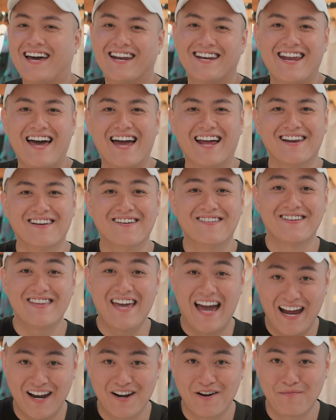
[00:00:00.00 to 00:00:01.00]
Danh đang lựa
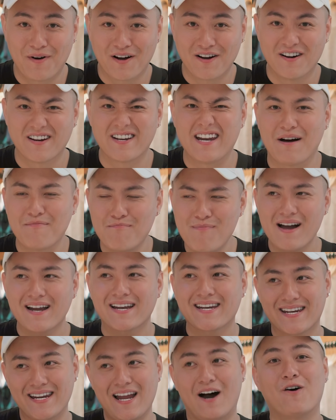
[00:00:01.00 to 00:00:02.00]
giày rồi mọi người, đã bắt
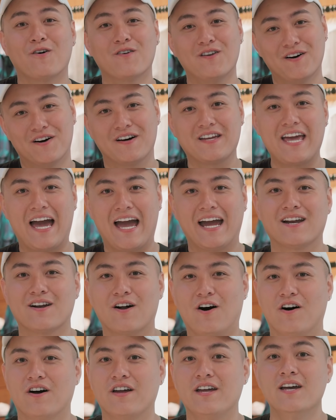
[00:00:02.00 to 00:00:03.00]
đầu lựa giày
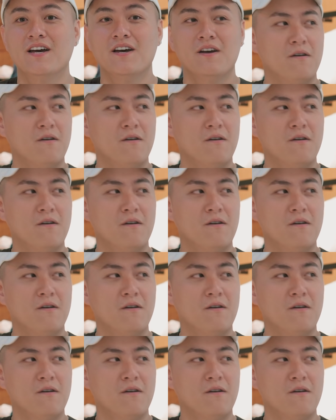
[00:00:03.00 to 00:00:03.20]
rồi.